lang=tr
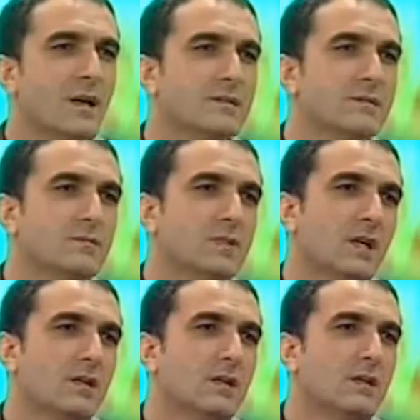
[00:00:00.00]

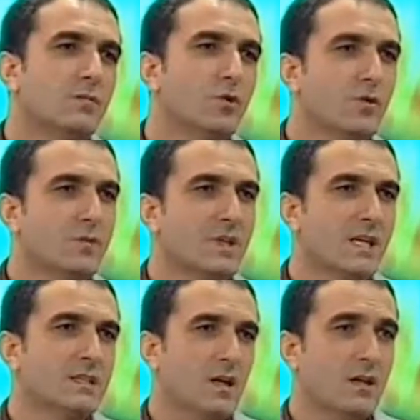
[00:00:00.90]
aslında e, büyük bir
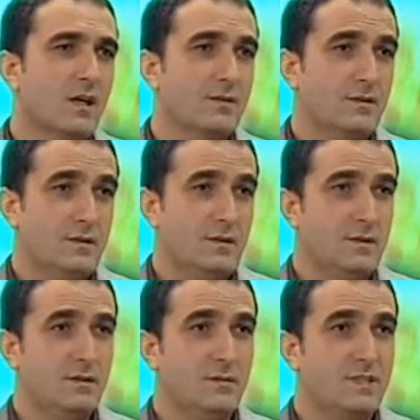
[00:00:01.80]
geniş alan e,
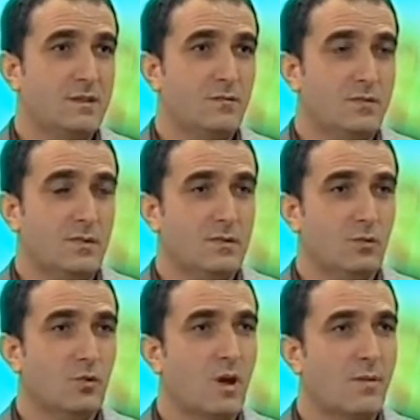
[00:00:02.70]
bizim
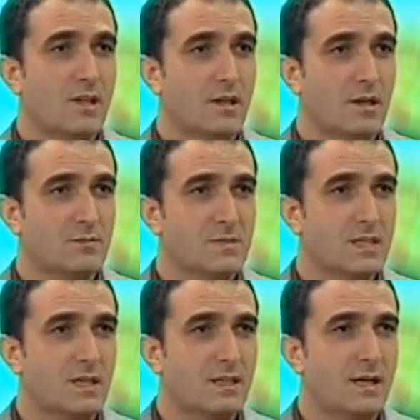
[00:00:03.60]
uygulama
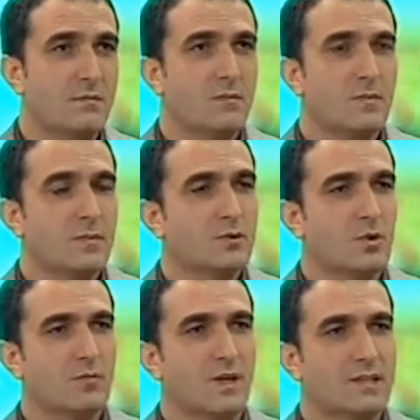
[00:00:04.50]
alanımızda. Yani
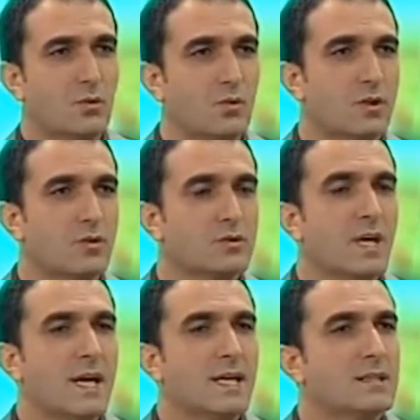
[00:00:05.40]
birçok madde kullanıyoruz.
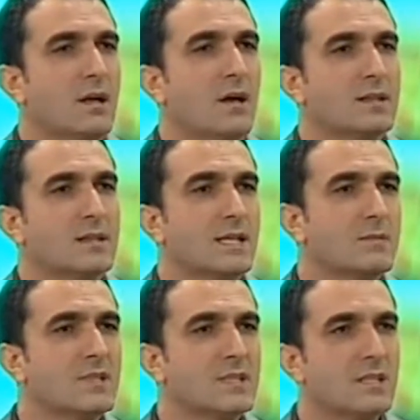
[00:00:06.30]
İşte
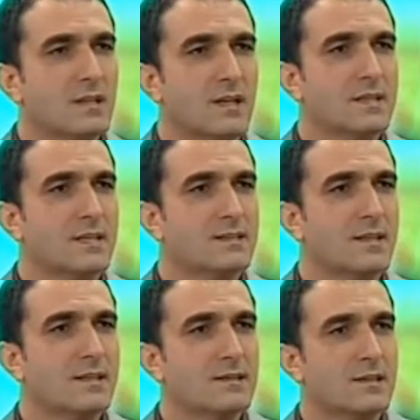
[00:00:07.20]
70'li yıllarda
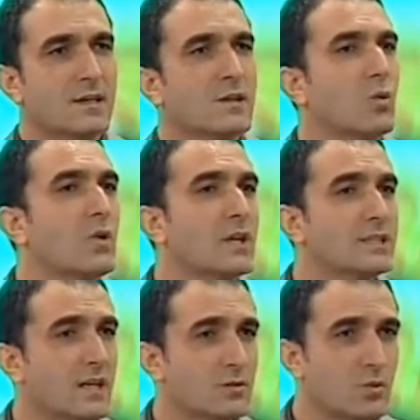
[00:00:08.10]
80'li yıllarda
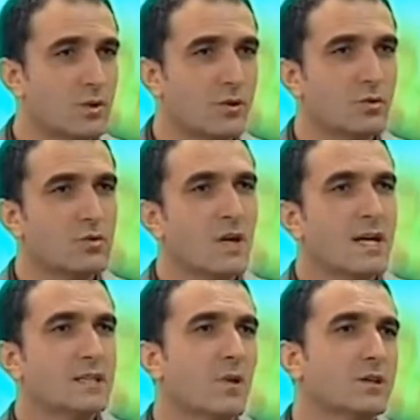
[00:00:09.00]
kolajen kullanıyorduk.
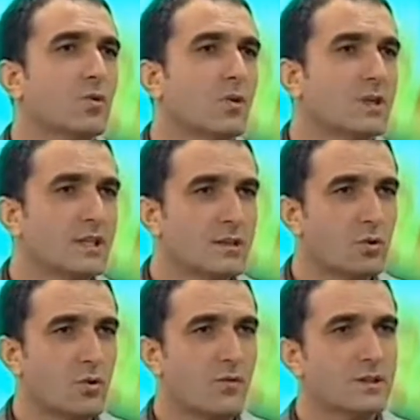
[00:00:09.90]
Şimdi artık kolajeni
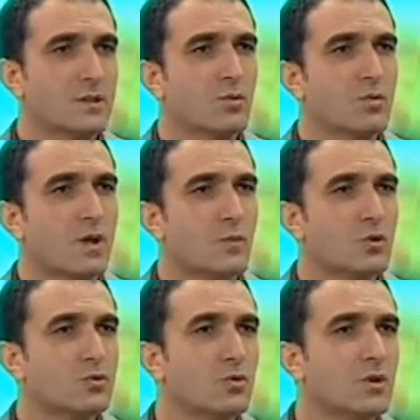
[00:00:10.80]
çok fazla
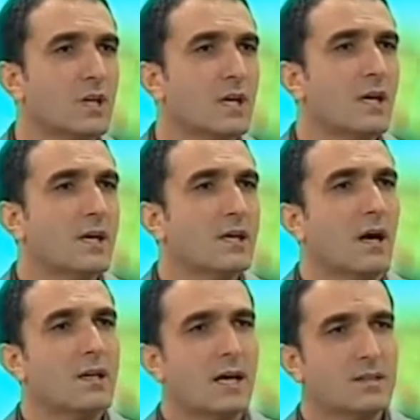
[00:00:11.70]
kullanmıyoruz çünkü e,
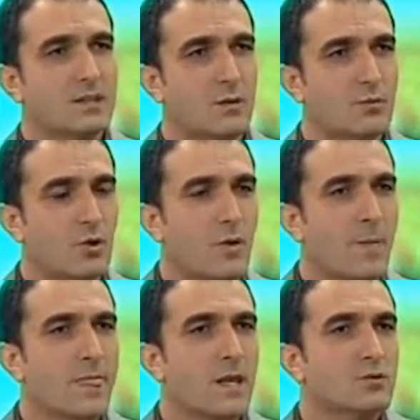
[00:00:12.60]
alerji yapıyor.
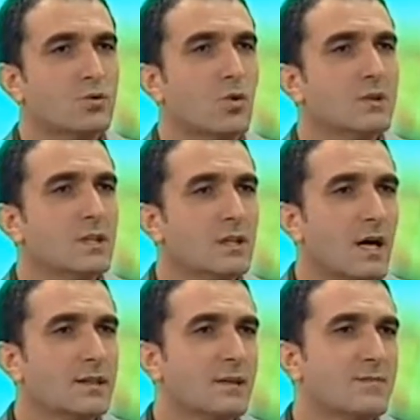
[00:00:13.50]
Son
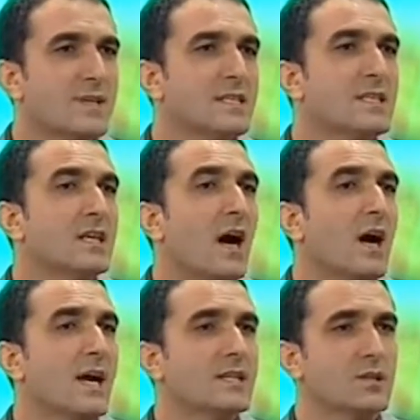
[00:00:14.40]
yıllarda biz yağ
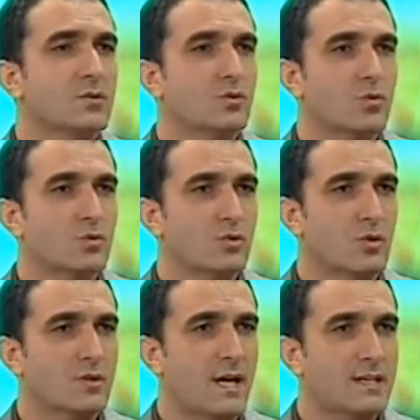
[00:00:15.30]
enjeksiyonunu
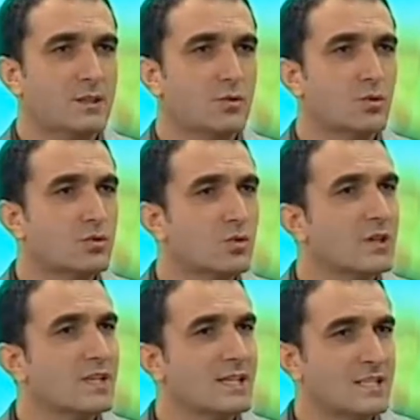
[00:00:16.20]
çok tercih ediyoruz.
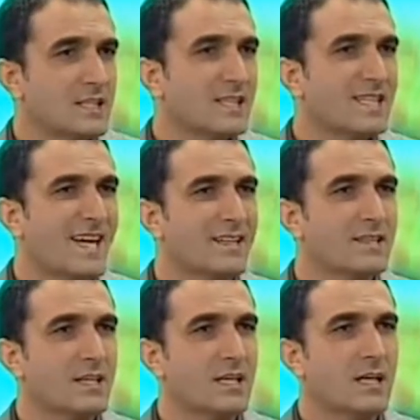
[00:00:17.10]
Çünkü kişinin
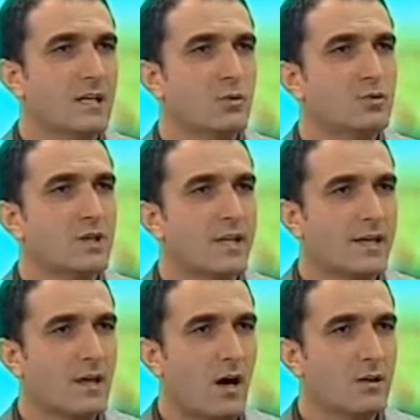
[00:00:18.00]
kendi
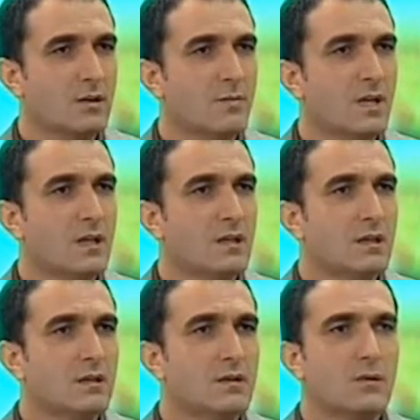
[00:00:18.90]
hücrelerini alıp
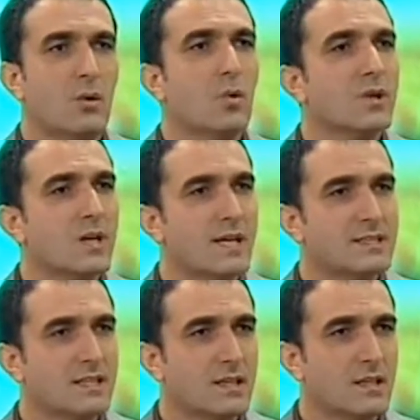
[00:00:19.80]
e, onları
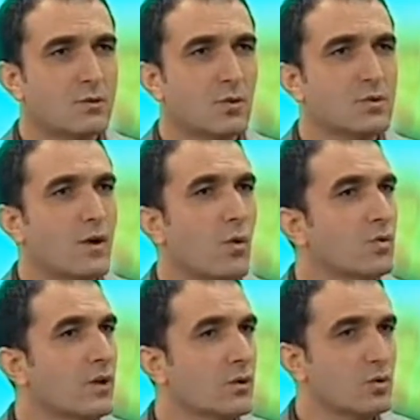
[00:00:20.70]
enjekte ediyoruz ve
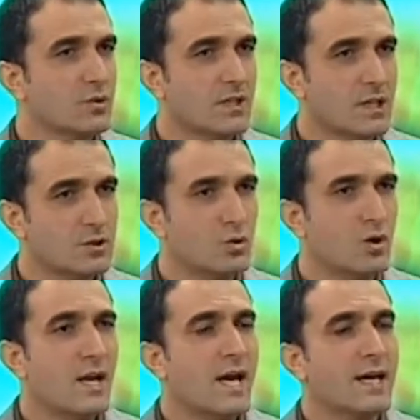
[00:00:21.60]
onlar orada yaşıyor.
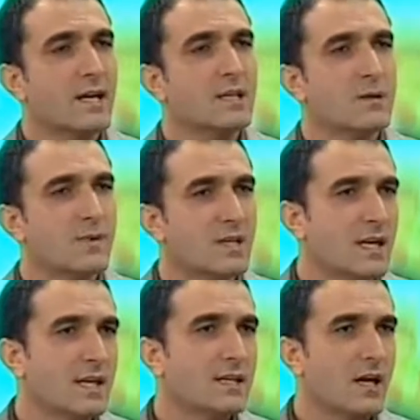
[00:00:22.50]
Herhangi bir
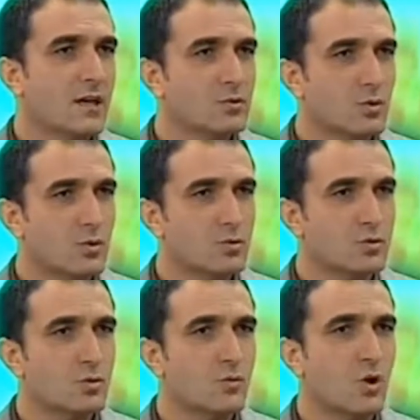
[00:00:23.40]
reaksiyon
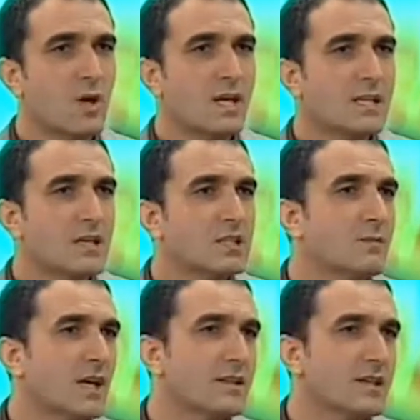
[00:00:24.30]
oluşturmuyor.
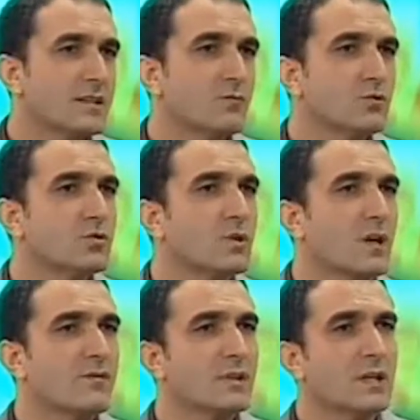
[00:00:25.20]
Yaşamayanlar da vücut
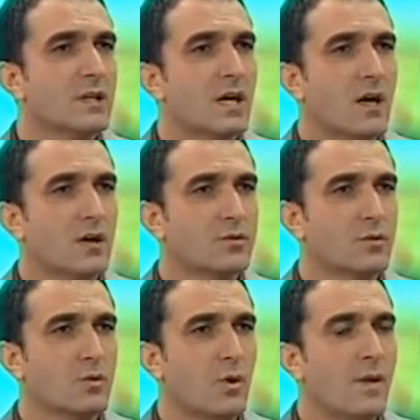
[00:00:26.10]
tarafından
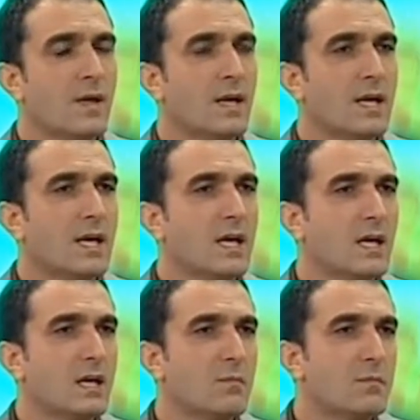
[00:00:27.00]
atılıyor.
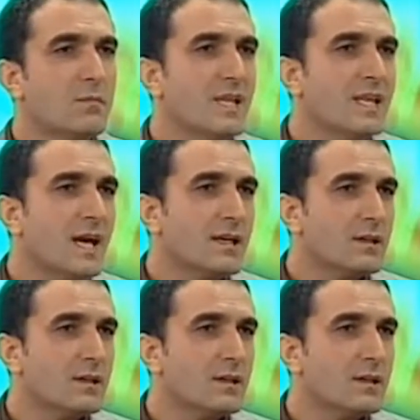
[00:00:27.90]
E, bir diğer